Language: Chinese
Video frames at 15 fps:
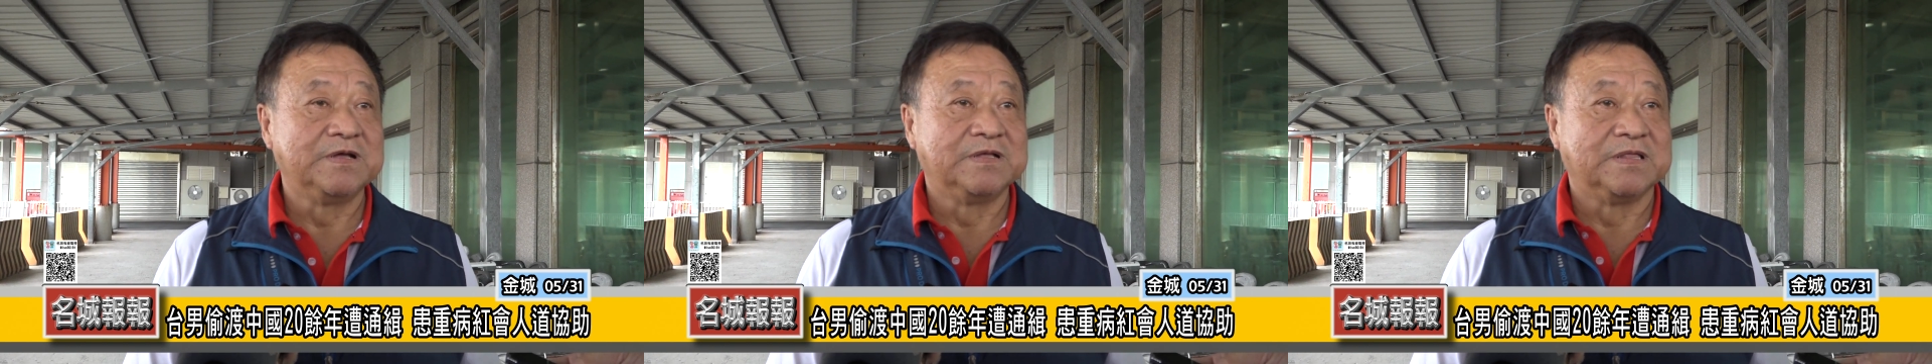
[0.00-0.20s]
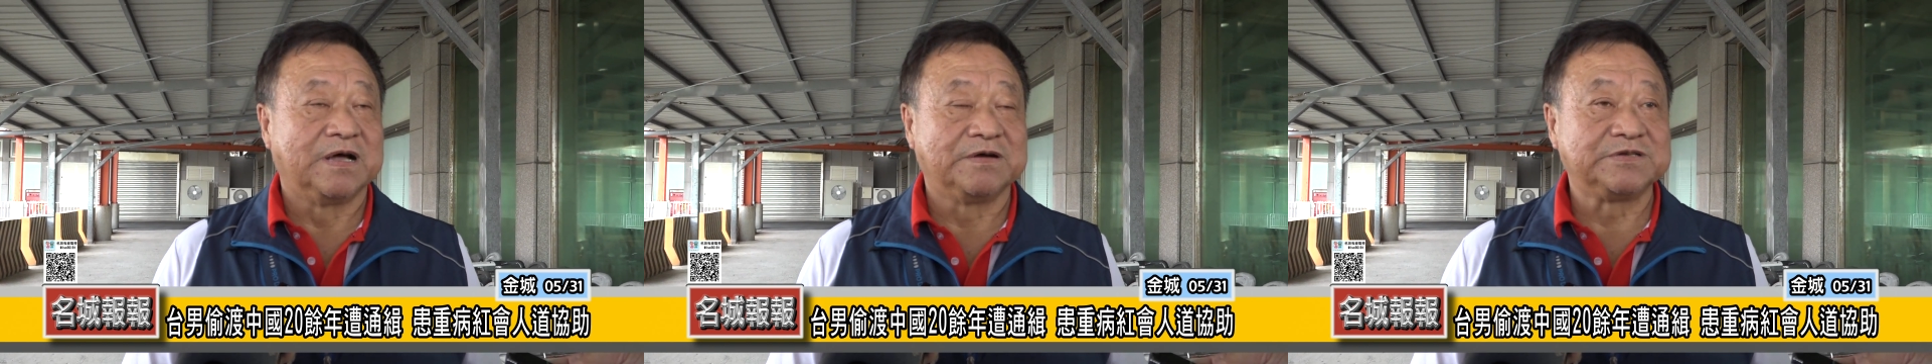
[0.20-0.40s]

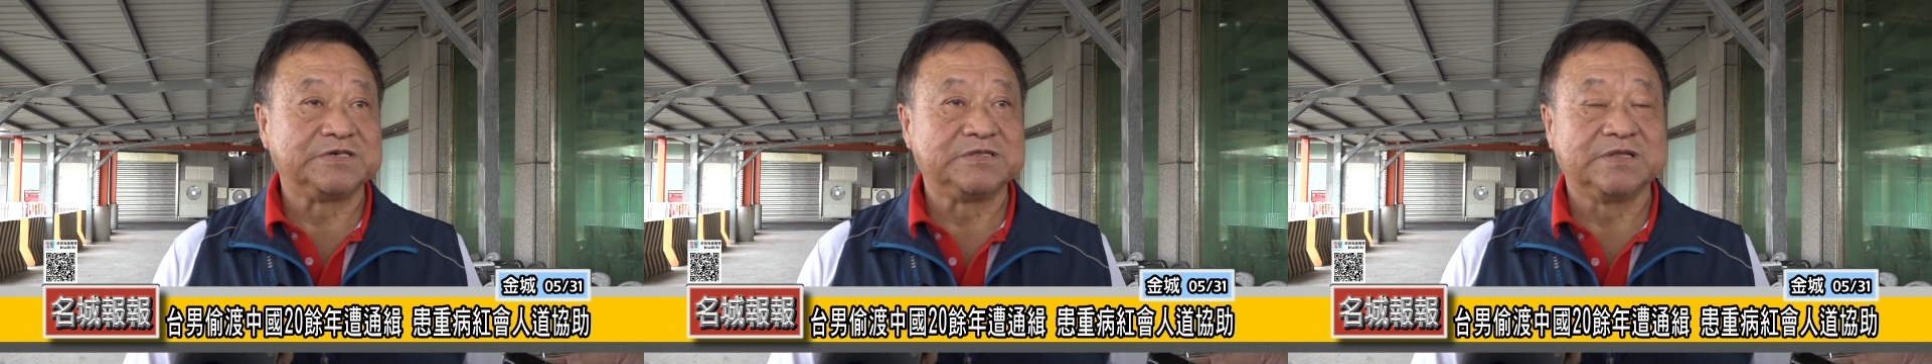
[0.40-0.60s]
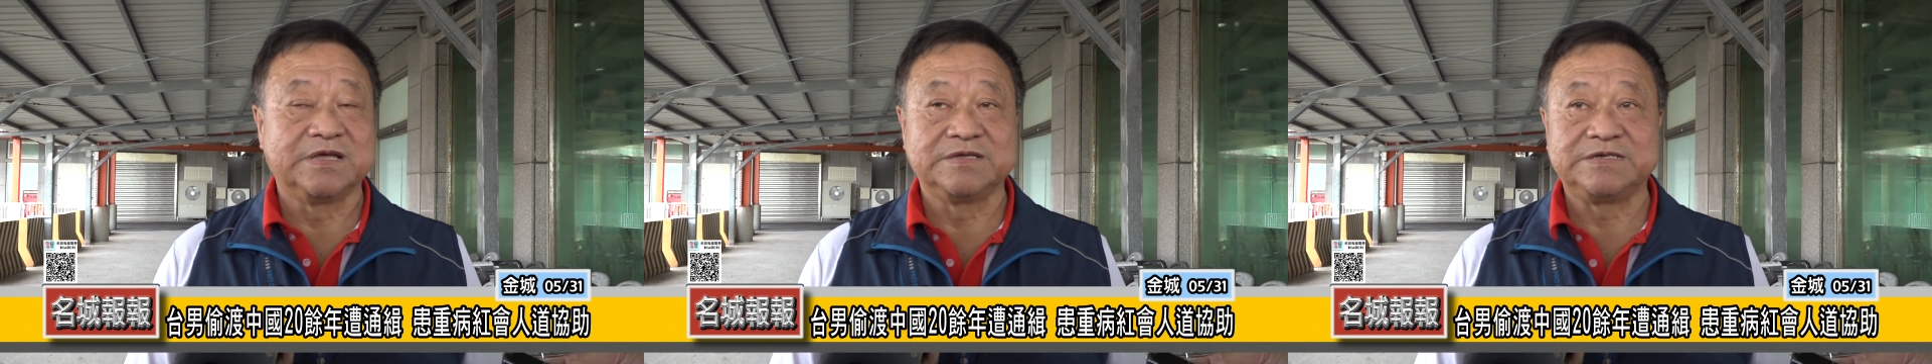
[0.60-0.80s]
然后今
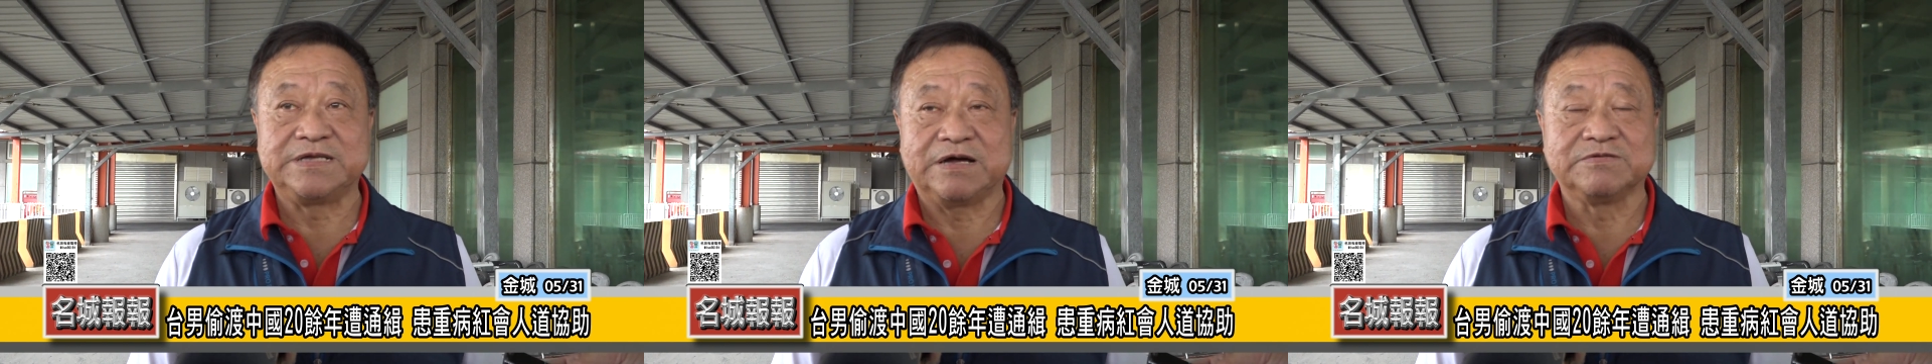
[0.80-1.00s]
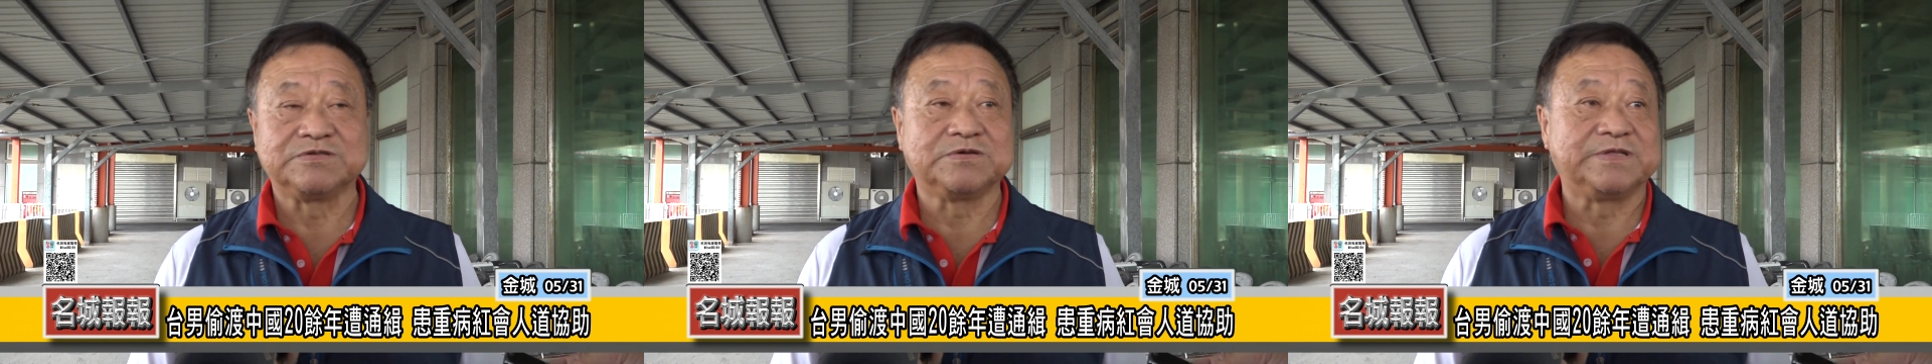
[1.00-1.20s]
天
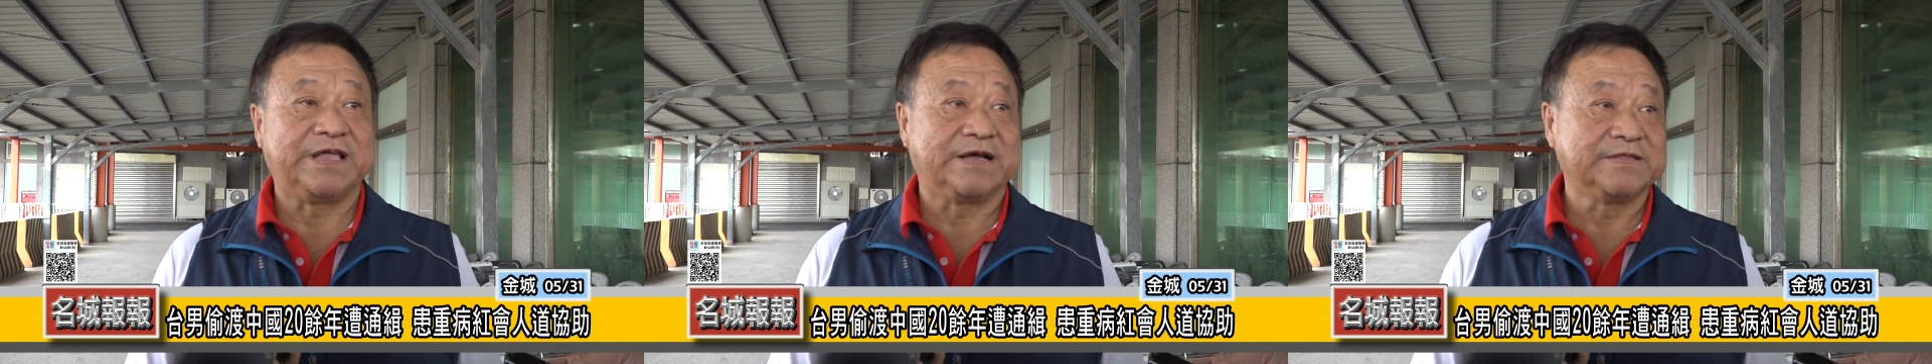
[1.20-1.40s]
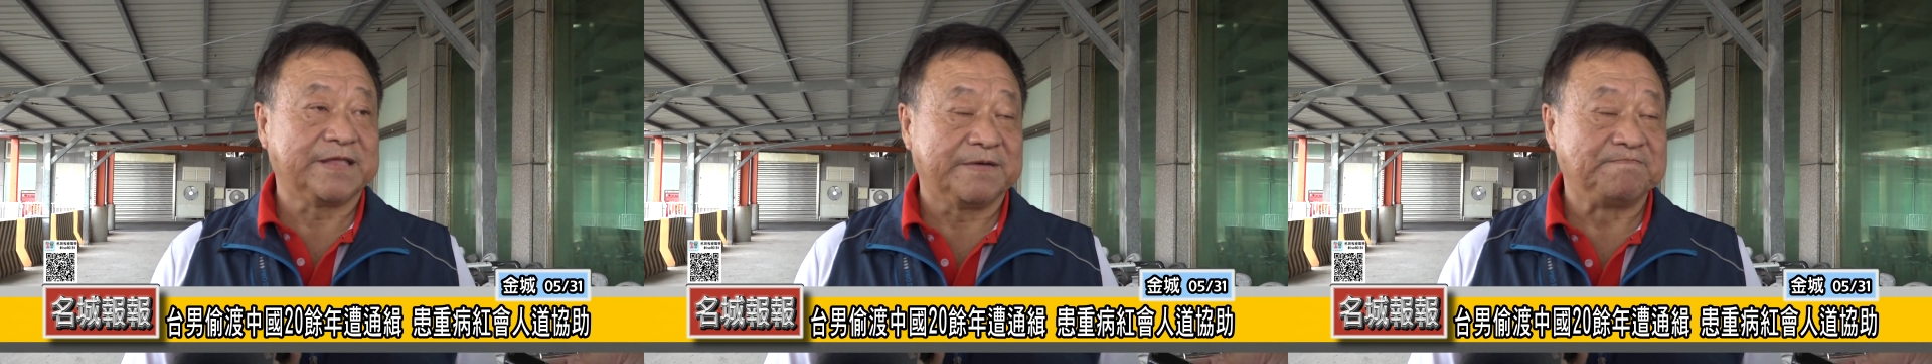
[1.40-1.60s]
下午坐
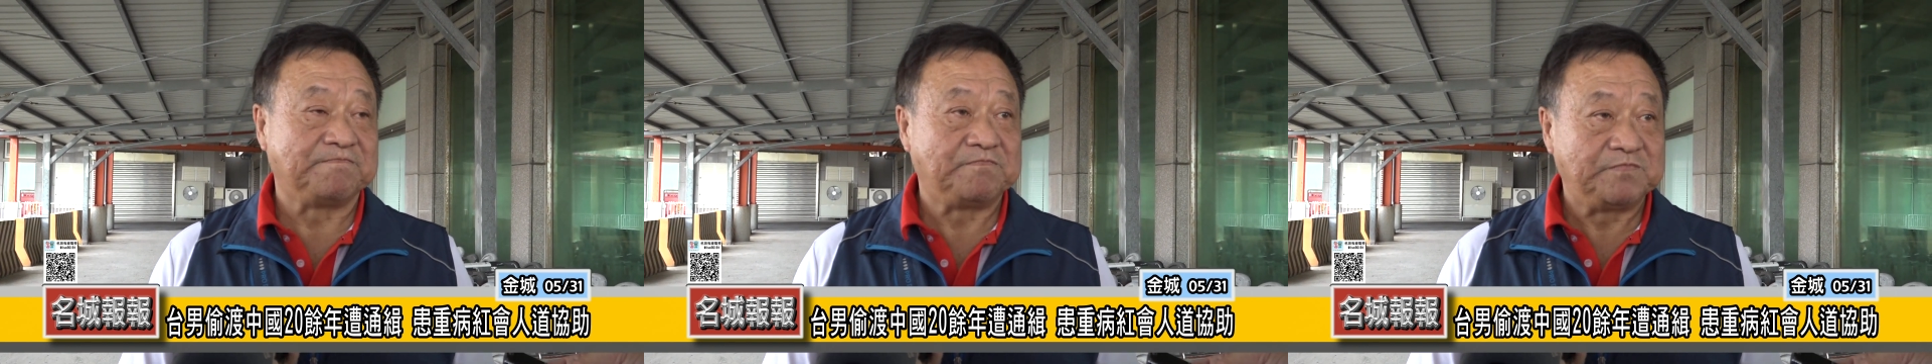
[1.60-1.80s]
两点